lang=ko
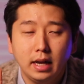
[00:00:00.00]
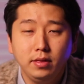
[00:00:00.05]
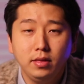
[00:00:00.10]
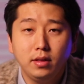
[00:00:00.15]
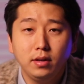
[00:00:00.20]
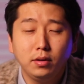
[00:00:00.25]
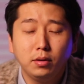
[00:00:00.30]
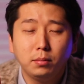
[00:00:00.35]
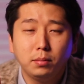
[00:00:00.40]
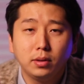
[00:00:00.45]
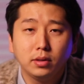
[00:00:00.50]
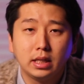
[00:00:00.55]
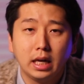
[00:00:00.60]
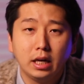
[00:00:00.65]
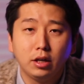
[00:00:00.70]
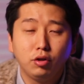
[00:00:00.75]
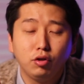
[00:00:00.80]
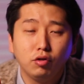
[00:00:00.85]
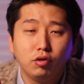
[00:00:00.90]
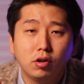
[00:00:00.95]
랜드로버
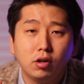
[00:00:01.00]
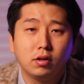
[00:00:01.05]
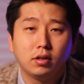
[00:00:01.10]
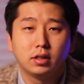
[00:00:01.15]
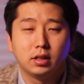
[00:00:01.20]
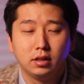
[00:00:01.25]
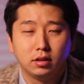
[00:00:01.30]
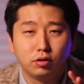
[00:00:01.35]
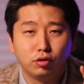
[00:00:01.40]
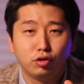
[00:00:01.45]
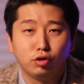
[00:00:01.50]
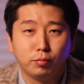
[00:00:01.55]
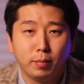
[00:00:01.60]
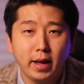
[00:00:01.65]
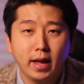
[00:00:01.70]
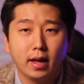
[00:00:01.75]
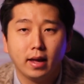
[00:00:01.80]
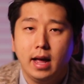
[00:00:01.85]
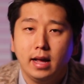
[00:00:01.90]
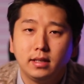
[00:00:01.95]
제규어 그
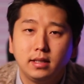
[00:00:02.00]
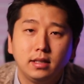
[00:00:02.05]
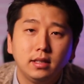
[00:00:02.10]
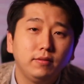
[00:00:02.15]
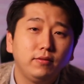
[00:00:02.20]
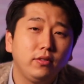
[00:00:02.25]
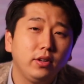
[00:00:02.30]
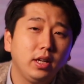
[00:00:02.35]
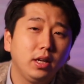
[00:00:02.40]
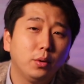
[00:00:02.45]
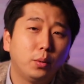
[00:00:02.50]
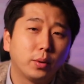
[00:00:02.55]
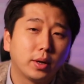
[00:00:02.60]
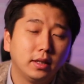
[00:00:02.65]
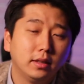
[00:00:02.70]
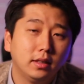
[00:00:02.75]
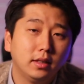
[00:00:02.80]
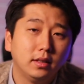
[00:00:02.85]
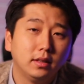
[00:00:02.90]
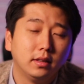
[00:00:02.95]
그룹에
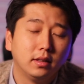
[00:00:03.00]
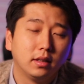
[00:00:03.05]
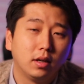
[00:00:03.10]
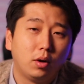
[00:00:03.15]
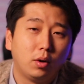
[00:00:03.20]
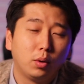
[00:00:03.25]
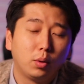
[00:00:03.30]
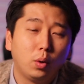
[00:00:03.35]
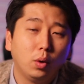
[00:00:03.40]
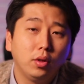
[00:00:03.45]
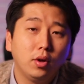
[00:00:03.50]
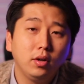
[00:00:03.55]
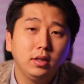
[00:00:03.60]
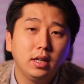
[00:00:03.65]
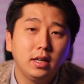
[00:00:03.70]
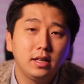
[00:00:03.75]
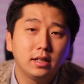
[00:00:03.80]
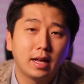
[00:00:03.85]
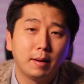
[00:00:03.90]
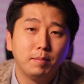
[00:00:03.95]
SVO라는
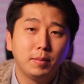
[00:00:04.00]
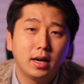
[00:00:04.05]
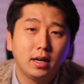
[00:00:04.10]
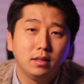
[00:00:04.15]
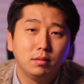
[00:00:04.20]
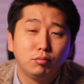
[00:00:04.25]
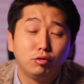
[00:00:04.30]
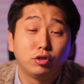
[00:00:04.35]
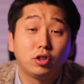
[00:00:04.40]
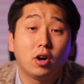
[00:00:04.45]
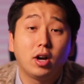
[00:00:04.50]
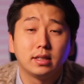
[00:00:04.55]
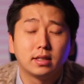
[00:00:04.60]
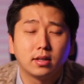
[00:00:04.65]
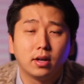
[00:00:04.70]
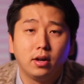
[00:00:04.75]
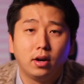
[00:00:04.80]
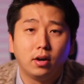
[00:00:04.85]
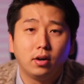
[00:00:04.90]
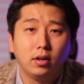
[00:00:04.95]
고성능을 담당하는 부서가
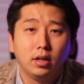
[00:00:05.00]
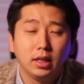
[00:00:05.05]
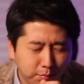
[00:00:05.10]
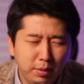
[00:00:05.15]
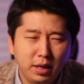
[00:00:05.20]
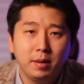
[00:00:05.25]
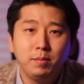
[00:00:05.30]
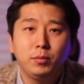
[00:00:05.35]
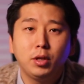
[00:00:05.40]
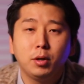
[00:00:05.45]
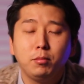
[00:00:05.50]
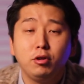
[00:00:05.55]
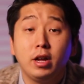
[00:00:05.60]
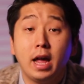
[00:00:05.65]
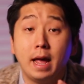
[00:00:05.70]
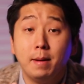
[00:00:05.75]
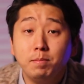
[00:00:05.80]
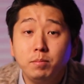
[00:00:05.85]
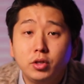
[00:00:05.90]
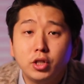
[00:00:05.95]
있어요. BMW
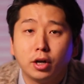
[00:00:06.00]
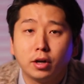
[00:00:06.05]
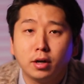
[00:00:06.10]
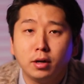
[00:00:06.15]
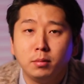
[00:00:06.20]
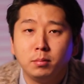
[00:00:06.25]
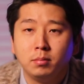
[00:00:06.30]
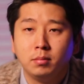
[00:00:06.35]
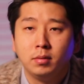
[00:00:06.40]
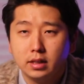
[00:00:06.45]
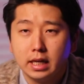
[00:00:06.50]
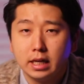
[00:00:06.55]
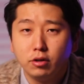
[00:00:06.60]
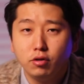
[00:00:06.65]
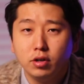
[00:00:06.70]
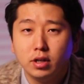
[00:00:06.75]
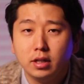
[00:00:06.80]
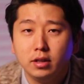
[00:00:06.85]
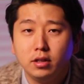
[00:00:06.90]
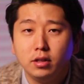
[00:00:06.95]
M처럼 이
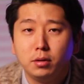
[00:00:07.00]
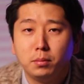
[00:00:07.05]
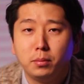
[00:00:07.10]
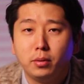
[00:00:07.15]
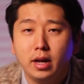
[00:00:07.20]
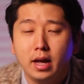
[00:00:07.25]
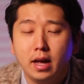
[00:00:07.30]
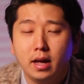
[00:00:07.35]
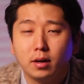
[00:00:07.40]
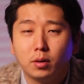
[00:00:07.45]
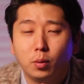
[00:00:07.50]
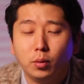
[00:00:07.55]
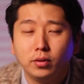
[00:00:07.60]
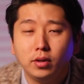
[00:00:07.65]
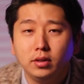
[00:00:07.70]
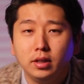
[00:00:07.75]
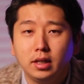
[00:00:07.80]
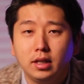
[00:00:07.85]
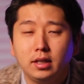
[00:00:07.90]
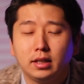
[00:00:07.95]
제규어 랜드로버의
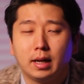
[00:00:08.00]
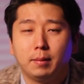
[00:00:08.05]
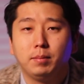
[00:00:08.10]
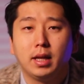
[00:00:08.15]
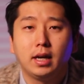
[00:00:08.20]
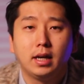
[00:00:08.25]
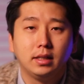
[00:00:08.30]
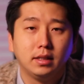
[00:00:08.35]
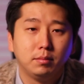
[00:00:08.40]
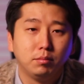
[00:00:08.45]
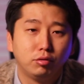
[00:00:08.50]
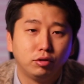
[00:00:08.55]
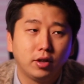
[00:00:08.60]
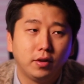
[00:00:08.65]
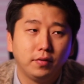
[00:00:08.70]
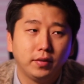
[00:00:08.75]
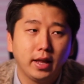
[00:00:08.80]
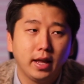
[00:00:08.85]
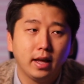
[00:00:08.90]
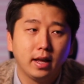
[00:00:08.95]
고성능을 담당하는
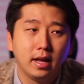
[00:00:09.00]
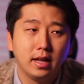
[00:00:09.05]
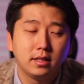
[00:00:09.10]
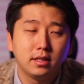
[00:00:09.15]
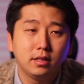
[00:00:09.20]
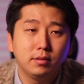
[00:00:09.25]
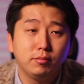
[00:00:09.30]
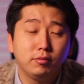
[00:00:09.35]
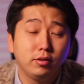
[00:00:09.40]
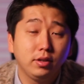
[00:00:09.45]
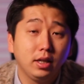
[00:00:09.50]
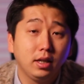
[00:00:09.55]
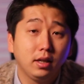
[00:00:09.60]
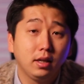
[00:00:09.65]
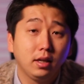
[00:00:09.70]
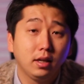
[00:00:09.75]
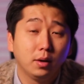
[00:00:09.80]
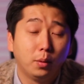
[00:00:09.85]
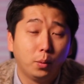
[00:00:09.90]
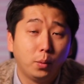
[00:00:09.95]
부서인데
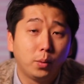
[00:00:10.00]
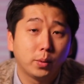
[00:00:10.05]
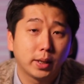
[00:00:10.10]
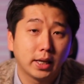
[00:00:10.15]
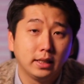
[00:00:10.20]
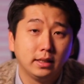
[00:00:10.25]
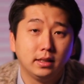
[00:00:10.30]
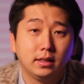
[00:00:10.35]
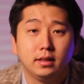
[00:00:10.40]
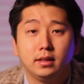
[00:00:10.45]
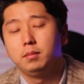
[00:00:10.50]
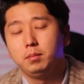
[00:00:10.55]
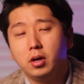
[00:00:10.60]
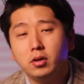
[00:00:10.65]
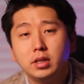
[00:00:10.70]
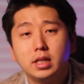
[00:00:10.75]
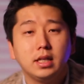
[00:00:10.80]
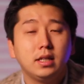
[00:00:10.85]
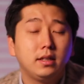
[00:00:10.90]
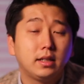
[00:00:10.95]
SVO라는
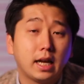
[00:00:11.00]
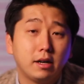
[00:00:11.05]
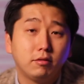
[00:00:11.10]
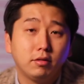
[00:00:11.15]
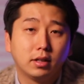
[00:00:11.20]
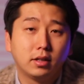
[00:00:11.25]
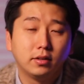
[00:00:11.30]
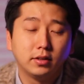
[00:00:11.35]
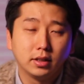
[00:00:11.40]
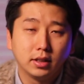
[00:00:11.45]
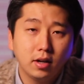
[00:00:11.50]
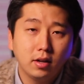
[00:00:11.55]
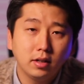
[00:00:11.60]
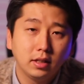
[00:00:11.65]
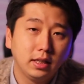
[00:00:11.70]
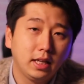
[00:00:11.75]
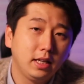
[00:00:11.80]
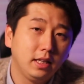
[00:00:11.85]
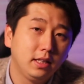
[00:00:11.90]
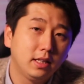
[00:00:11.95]
명칭을 달고 있거든요.
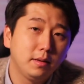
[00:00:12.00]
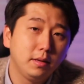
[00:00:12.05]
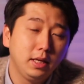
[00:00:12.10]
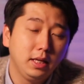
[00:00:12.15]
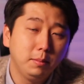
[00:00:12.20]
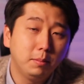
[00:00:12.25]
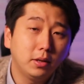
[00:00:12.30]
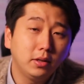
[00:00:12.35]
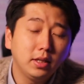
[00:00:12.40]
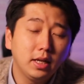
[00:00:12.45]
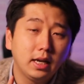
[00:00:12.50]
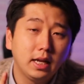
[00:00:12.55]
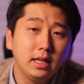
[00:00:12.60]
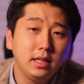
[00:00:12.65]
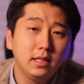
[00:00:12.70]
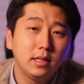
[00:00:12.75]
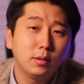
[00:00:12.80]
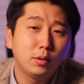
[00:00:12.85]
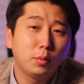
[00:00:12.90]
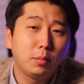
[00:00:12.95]
근데 이제 이번에
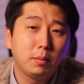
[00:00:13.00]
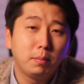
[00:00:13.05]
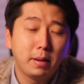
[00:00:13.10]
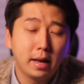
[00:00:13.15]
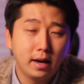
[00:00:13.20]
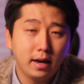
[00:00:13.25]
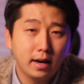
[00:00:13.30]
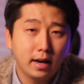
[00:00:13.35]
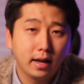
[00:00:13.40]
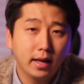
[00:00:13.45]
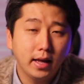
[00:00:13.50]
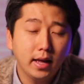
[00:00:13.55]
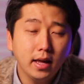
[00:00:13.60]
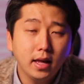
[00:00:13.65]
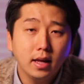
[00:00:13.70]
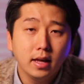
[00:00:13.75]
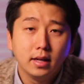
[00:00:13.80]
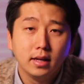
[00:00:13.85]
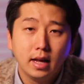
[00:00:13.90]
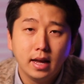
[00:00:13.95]
레인지로버
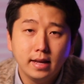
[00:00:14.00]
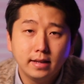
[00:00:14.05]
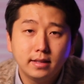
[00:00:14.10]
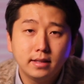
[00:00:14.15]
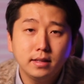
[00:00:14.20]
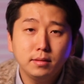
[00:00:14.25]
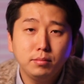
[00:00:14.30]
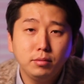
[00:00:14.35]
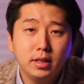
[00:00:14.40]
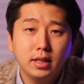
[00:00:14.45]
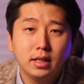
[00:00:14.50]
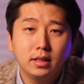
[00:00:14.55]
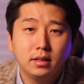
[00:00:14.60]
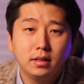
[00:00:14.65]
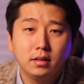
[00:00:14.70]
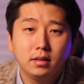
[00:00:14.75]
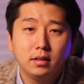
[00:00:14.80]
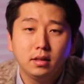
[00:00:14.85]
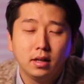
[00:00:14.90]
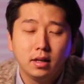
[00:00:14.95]
벨라에
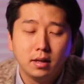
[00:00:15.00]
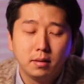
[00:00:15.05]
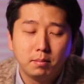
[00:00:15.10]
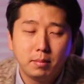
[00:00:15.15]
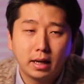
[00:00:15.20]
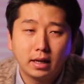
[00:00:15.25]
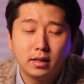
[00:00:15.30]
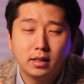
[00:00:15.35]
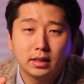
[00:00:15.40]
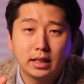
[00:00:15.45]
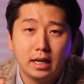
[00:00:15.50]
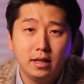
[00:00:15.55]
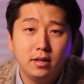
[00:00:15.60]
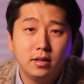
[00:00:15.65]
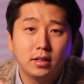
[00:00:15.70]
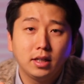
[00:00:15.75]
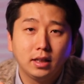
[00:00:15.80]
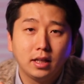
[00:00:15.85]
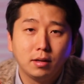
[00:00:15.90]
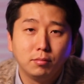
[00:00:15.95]
SV라는 마크가
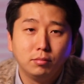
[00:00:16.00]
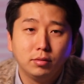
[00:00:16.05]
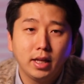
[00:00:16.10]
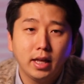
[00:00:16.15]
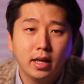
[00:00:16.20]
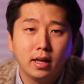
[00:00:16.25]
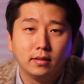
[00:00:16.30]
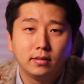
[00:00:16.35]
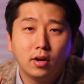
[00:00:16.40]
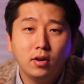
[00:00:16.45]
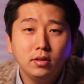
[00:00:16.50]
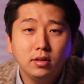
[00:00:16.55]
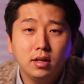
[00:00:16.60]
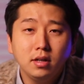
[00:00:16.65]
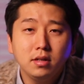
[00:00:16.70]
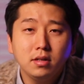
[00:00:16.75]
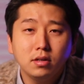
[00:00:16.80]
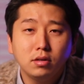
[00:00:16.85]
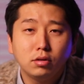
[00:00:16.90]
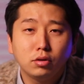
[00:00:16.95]
달렸기 때문에
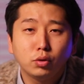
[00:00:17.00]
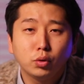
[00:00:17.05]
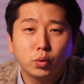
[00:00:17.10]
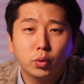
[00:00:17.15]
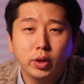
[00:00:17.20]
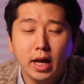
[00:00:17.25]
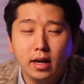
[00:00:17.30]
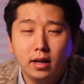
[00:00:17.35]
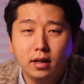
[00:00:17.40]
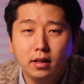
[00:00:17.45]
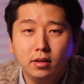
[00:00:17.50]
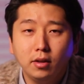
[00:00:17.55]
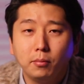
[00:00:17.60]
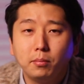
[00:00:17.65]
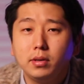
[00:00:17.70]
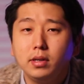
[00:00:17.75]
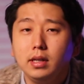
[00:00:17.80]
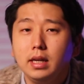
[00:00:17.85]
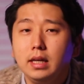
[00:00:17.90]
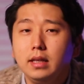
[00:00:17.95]
성능적으로도 약간
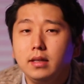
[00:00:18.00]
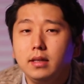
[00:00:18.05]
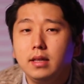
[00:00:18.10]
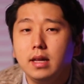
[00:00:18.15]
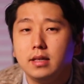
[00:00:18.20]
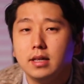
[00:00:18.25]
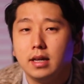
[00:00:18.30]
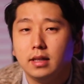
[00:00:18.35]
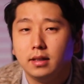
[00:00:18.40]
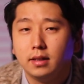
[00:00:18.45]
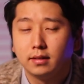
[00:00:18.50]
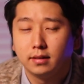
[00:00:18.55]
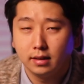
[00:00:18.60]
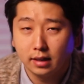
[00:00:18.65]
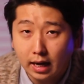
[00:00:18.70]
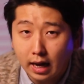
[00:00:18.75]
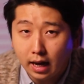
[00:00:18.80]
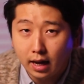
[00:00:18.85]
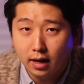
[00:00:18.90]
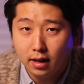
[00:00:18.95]
업그레이드 되지
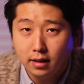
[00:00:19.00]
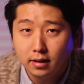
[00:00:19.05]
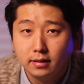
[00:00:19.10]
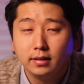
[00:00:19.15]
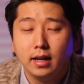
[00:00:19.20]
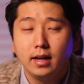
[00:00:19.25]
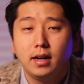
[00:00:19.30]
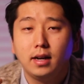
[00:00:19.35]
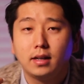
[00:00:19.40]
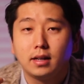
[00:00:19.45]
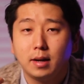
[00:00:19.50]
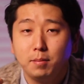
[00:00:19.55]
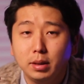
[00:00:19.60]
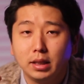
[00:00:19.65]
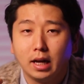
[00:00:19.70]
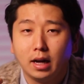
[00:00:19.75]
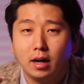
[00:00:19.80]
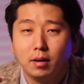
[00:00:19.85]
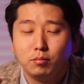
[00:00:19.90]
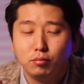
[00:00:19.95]
않았을까 생각을
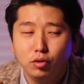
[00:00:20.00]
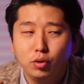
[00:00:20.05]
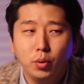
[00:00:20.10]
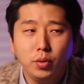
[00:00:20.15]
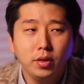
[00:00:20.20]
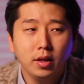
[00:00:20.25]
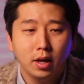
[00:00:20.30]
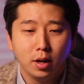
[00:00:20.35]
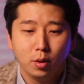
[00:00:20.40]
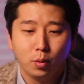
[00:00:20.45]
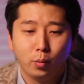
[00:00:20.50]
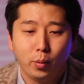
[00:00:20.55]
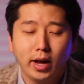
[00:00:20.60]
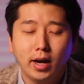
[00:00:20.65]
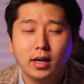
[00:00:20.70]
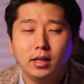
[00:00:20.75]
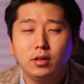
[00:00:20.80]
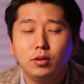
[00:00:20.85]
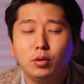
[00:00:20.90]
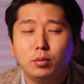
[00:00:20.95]
합니다. 물론
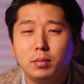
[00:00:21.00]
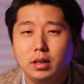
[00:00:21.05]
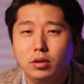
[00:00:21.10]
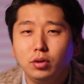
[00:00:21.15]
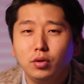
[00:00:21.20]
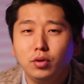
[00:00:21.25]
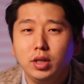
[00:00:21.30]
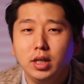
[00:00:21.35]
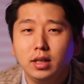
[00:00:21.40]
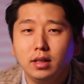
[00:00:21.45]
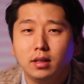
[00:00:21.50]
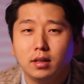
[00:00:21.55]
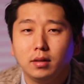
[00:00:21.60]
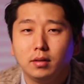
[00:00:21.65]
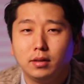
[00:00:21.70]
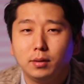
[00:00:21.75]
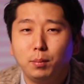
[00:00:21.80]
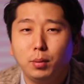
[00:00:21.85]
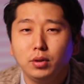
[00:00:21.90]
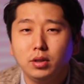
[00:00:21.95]
외관으로만 튜닝이,
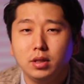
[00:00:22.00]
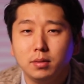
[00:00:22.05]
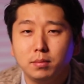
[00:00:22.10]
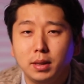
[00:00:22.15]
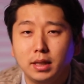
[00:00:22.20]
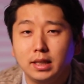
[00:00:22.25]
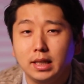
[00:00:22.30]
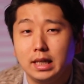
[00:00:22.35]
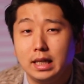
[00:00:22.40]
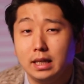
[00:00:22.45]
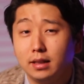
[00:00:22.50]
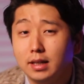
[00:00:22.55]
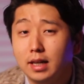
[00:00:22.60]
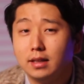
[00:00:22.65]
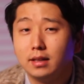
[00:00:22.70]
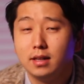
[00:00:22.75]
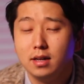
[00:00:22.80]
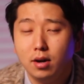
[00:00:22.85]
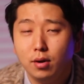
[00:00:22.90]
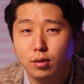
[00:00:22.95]
스포츠 바디킷
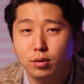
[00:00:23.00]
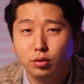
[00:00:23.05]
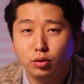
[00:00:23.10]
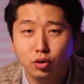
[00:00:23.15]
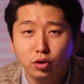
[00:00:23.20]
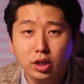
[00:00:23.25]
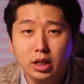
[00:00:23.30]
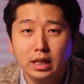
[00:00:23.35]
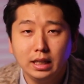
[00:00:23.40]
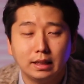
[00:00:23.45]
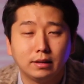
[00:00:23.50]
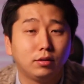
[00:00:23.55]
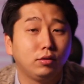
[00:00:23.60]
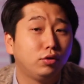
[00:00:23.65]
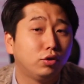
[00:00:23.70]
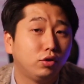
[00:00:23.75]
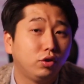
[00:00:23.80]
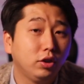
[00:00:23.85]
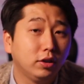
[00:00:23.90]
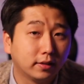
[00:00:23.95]
같은 걸로 튜닝이 됐을
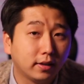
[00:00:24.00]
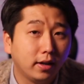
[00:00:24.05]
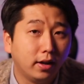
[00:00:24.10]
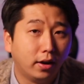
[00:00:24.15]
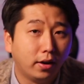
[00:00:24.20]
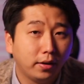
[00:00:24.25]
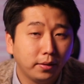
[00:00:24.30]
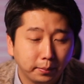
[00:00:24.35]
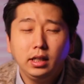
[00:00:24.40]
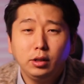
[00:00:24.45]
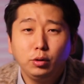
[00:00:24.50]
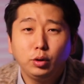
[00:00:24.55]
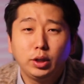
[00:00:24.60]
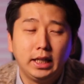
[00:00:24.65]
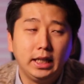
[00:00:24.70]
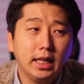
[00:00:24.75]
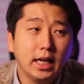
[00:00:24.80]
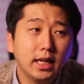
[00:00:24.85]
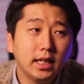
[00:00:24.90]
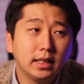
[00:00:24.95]
수도 있어요. 그리고
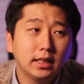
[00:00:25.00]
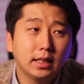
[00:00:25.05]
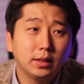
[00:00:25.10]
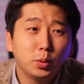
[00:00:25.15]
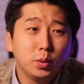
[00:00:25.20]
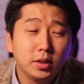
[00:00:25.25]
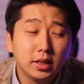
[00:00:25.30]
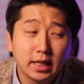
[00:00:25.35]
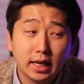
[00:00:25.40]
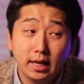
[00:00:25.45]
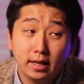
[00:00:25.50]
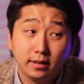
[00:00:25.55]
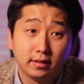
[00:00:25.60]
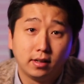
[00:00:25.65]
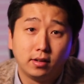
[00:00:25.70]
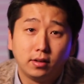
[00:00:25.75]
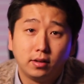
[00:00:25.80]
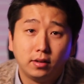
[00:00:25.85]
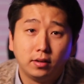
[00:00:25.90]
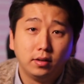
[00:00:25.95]
기아
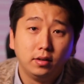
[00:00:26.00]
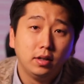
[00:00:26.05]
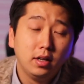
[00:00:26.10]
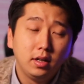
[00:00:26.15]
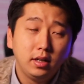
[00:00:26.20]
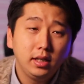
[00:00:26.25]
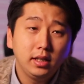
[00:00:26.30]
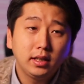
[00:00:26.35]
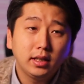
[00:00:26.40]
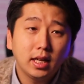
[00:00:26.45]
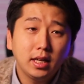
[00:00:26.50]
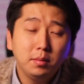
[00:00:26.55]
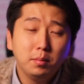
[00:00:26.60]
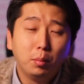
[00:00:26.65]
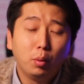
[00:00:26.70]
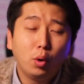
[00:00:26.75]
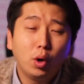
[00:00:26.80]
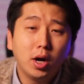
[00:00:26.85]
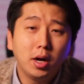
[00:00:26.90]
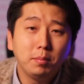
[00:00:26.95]
자동차에서 일단
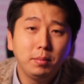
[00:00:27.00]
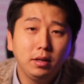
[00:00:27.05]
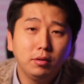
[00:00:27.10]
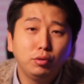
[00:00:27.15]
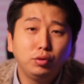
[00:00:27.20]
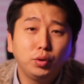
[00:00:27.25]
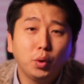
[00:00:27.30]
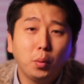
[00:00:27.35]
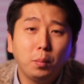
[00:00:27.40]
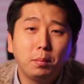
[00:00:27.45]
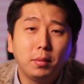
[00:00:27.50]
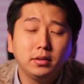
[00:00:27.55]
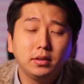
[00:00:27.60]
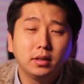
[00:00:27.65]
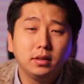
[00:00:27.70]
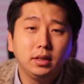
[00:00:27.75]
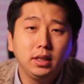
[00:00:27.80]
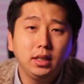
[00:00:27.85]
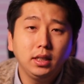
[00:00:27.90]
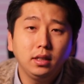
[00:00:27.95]
모하비 후속
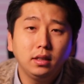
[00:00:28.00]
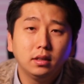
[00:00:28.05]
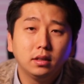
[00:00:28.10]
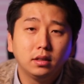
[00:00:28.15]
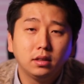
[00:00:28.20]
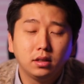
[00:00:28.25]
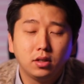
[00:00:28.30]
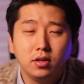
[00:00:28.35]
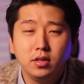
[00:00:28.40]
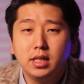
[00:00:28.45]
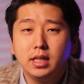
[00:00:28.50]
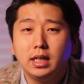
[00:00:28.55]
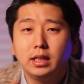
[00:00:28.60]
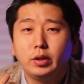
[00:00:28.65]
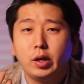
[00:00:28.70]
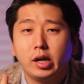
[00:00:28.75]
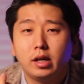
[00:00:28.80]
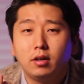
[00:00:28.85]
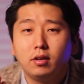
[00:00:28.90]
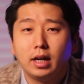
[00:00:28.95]
버전이 전시가
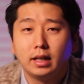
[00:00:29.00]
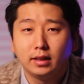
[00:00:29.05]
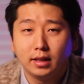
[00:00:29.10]
될 것